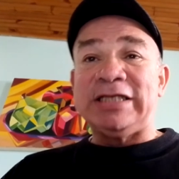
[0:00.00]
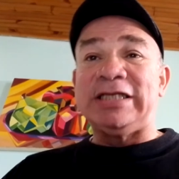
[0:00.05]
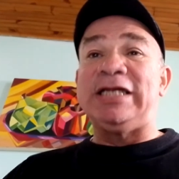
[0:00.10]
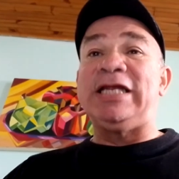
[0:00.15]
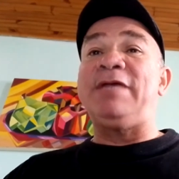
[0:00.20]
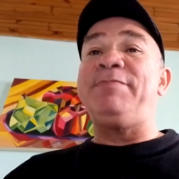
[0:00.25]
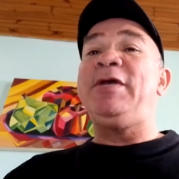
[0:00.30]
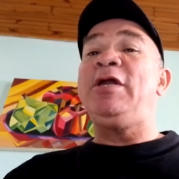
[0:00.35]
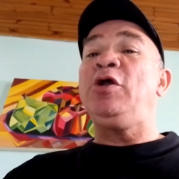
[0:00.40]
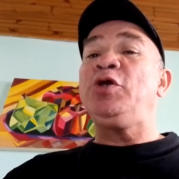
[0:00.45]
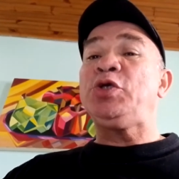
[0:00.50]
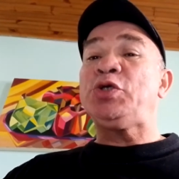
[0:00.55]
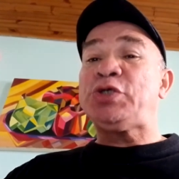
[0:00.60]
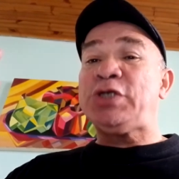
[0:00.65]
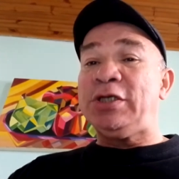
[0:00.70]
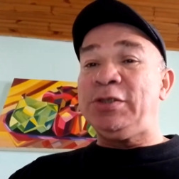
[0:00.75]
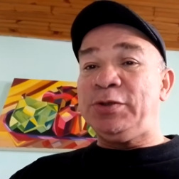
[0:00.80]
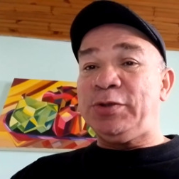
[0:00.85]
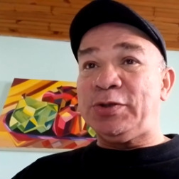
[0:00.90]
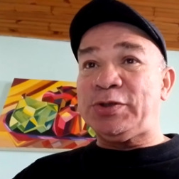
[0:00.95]
Desde
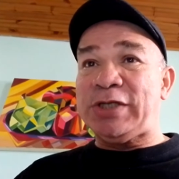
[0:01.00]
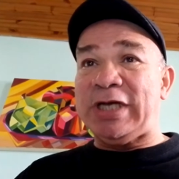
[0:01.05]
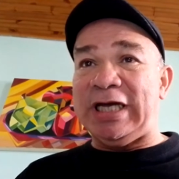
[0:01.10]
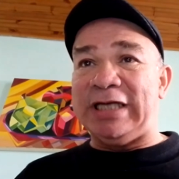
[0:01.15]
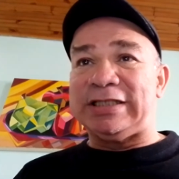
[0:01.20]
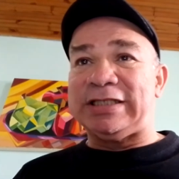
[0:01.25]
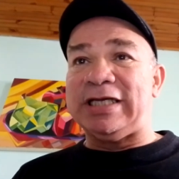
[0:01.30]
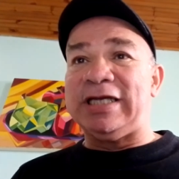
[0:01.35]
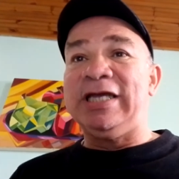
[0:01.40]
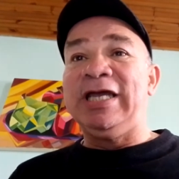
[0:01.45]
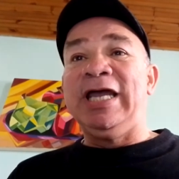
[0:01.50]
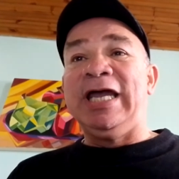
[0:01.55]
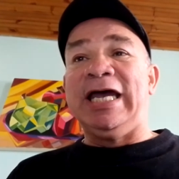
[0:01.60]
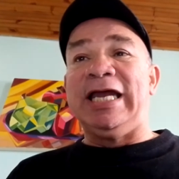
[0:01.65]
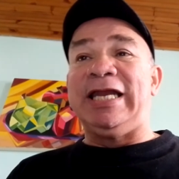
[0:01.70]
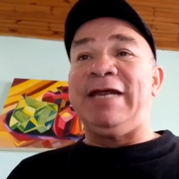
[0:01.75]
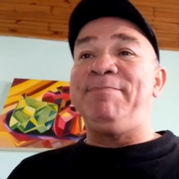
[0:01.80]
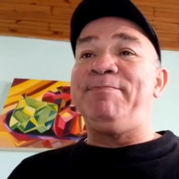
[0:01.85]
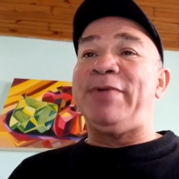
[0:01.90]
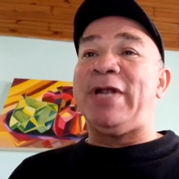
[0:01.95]
1807,
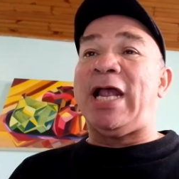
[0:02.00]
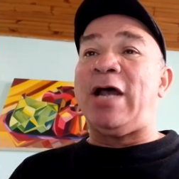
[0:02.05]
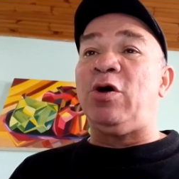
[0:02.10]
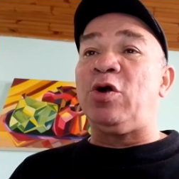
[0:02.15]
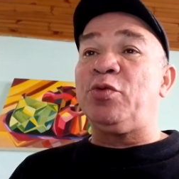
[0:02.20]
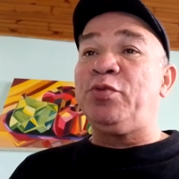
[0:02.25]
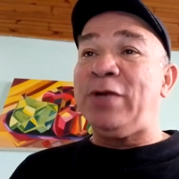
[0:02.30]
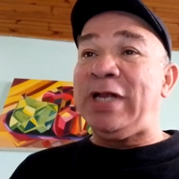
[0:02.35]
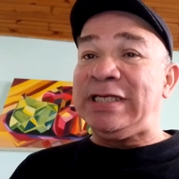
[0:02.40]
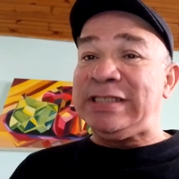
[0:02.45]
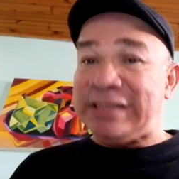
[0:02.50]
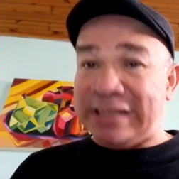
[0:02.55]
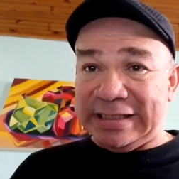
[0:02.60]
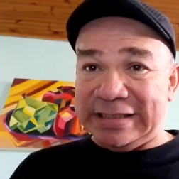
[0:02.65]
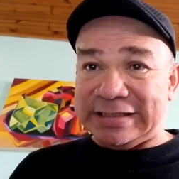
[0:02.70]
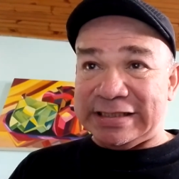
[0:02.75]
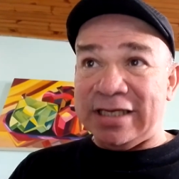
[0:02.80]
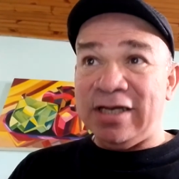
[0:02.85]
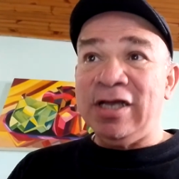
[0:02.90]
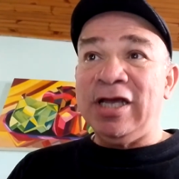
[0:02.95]
el emperador
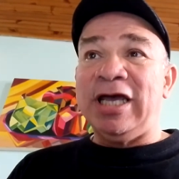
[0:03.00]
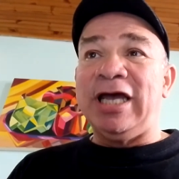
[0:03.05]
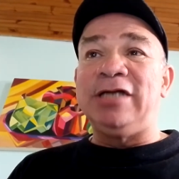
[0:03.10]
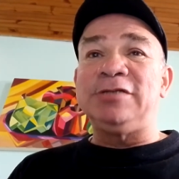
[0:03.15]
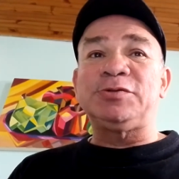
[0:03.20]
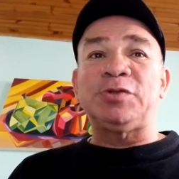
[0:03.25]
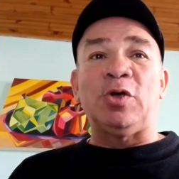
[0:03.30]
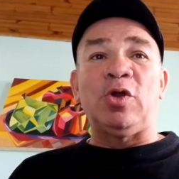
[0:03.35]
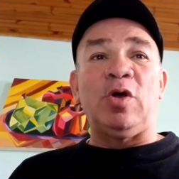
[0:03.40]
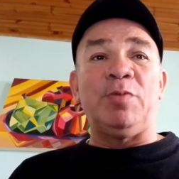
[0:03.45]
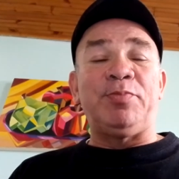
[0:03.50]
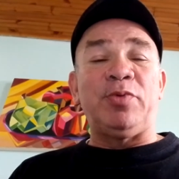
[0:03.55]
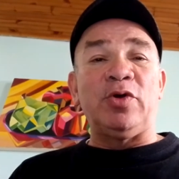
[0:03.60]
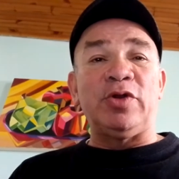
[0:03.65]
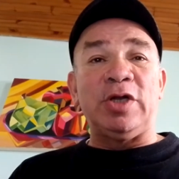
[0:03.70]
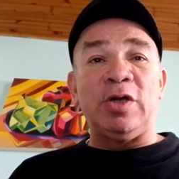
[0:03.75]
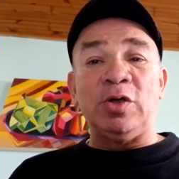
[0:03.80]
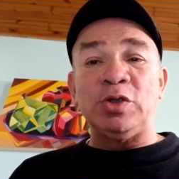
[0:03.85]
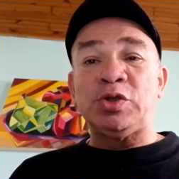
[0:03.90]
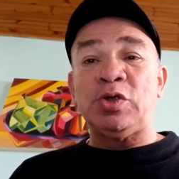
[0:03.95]
francés, el
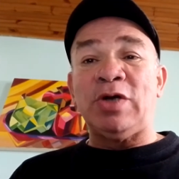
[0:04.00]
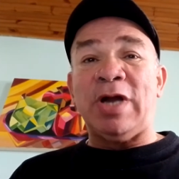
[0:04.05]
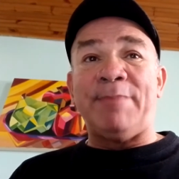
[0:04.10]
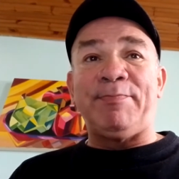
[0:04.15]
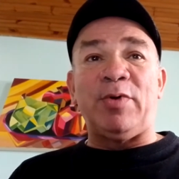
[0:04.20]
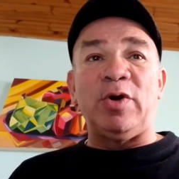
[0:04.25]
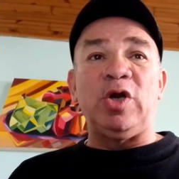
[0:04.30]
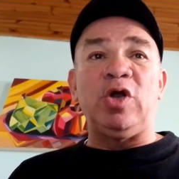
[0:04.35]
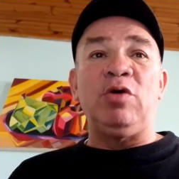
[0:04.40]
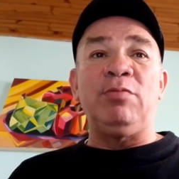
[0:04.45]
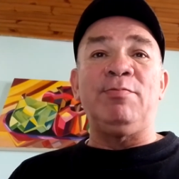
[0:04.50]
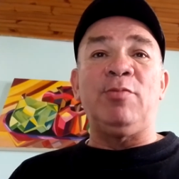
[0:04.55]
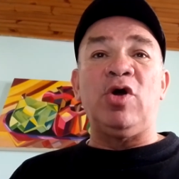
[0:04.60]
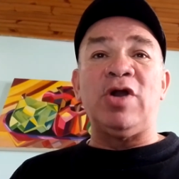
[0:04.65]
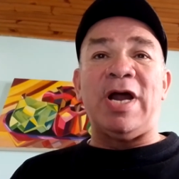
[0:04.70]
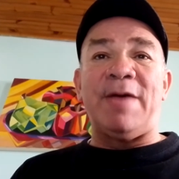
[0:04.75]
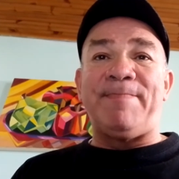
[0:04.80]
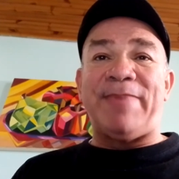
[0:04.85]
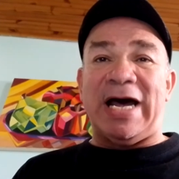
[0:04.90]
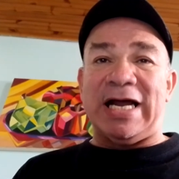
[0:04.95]
todopoderoso Napoleón
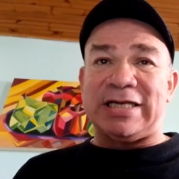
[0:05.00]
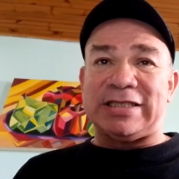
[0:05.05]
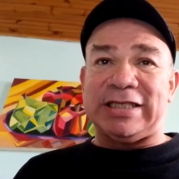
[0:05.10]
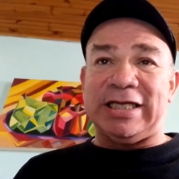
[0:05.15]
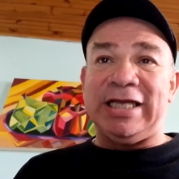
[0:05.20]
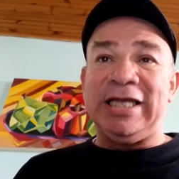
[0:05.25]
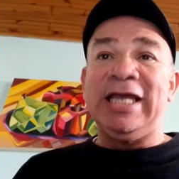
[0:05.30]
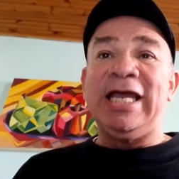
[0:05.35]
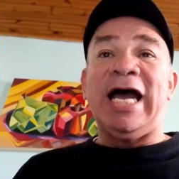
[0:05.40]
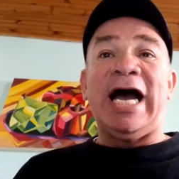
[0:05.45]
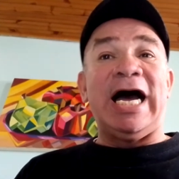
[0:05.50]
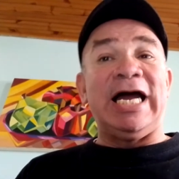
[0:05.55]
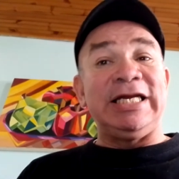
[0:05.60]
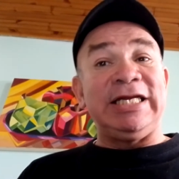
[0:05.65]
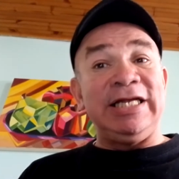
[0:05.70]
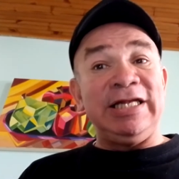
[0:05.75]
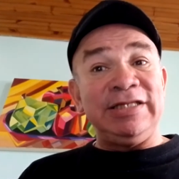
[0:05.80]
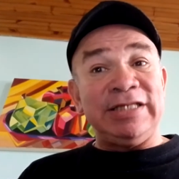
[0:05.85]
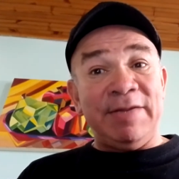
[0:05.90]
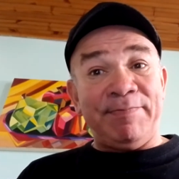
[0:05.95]
Bonaparte, al
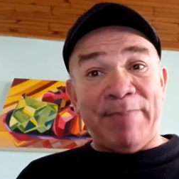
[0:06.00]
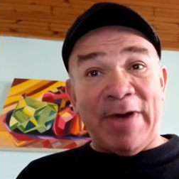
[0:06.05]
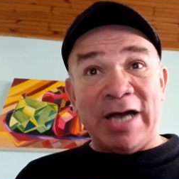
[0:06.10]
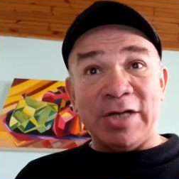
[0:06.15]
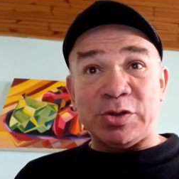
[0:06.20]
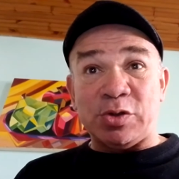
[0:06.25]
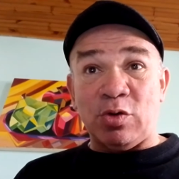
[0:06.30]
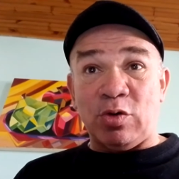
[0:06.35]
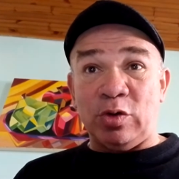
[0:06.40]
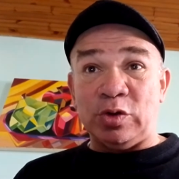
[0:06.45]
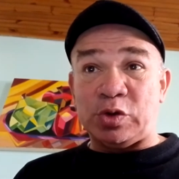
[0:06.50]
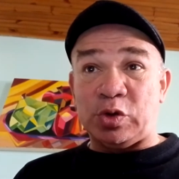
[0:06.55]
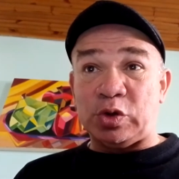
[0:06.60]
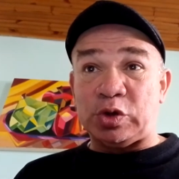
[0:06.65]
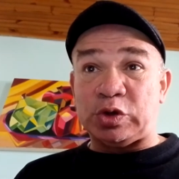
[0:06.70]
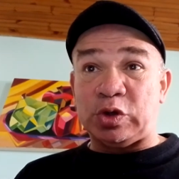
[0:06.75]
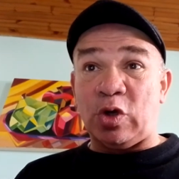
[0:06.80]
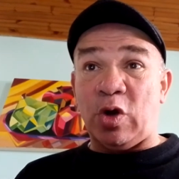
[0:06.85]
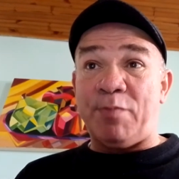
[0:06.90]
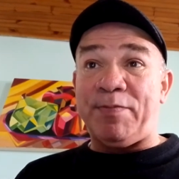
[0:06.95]
ir de paso con
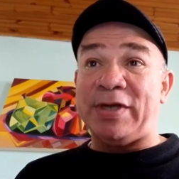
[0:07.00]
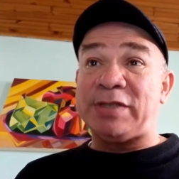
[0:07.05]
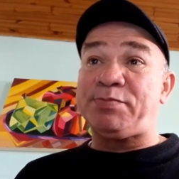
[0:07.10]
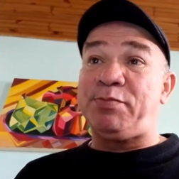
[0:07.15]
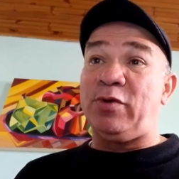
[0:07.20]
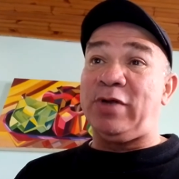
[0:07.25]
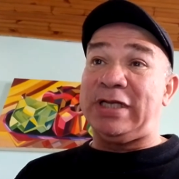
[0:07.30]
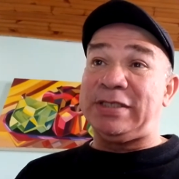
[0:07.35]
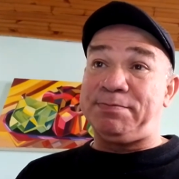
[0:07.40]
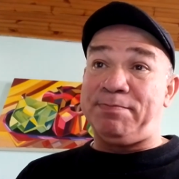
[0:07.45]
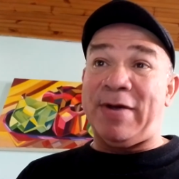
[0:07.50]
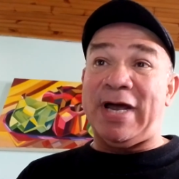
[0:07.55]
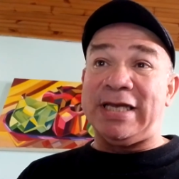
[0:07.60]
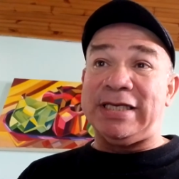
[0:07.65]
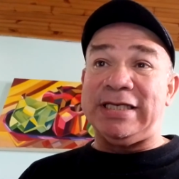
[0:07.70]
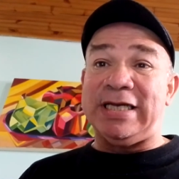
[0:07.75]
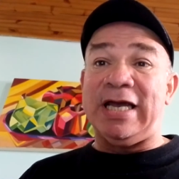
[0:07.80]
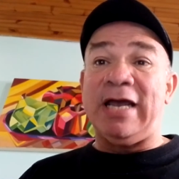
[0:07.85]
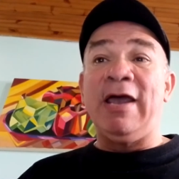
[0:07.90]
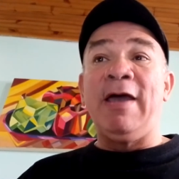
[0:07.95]
sus tropas por
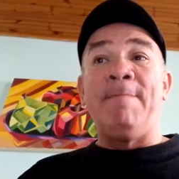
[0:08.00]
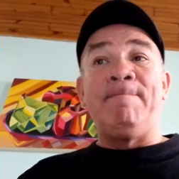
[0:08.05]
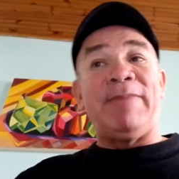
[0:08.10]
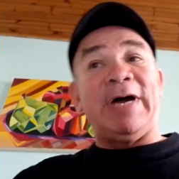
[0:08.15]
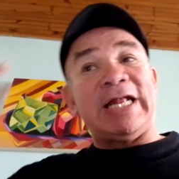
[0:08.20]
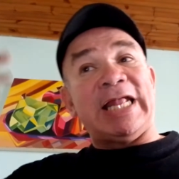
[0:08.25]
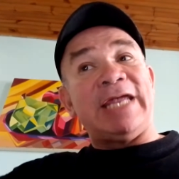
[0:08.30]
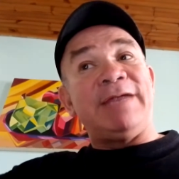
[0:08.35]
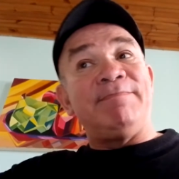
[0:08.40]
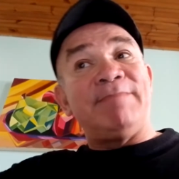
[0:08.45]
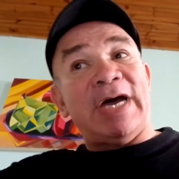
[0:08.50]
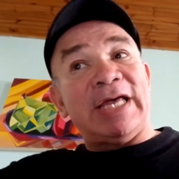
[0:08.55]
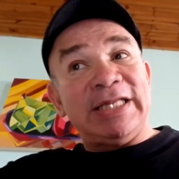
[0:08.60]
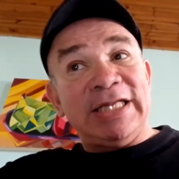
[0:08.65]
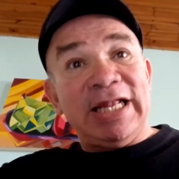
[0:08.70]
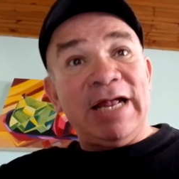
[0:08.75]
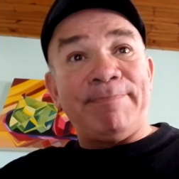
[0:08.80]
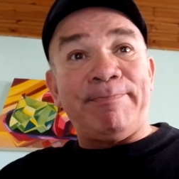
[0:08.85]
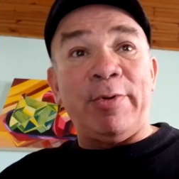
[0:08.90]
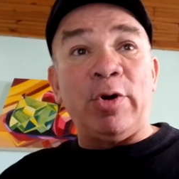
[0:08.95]
España para
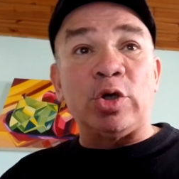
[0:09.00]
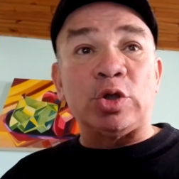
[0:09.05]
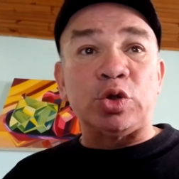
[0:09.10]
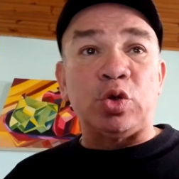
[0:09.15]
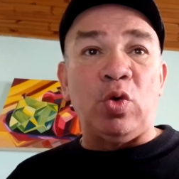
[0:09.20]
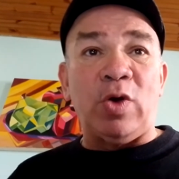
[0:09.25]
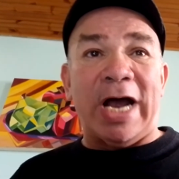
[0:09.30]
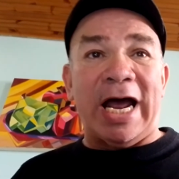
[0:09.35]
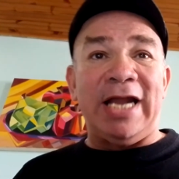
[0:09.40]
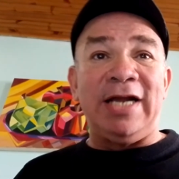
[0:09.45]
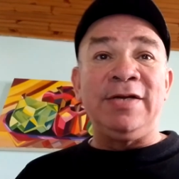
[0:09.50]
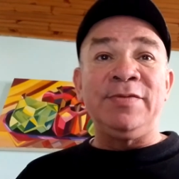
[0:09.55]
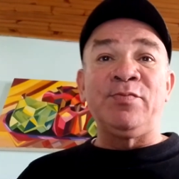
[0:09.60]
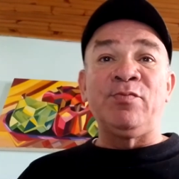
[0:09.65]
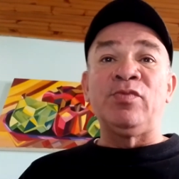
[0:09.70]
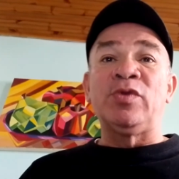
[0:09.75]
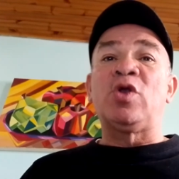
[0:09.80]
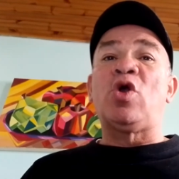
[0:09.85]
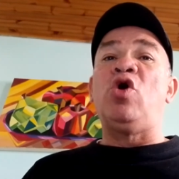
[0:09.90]
invadir a Portugal,